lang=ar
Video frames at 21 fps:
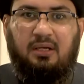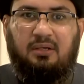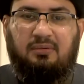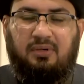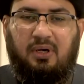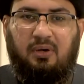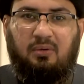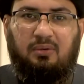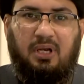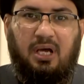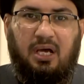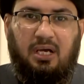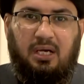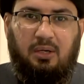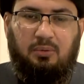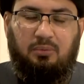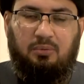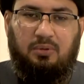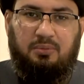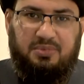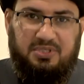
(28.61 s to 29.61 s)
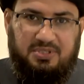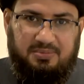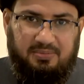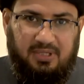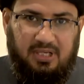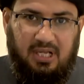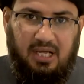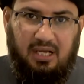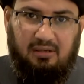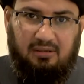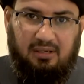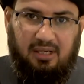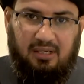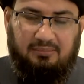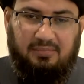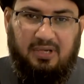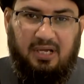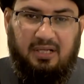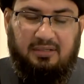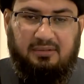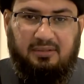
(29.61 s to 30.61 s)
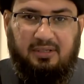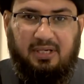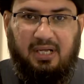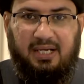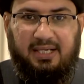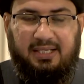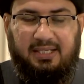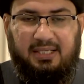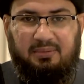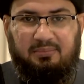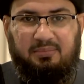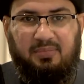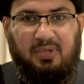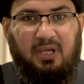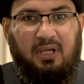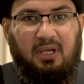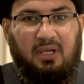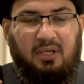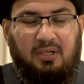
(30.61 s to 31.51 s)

فهنا قول بسم الله الرحمن الرحيم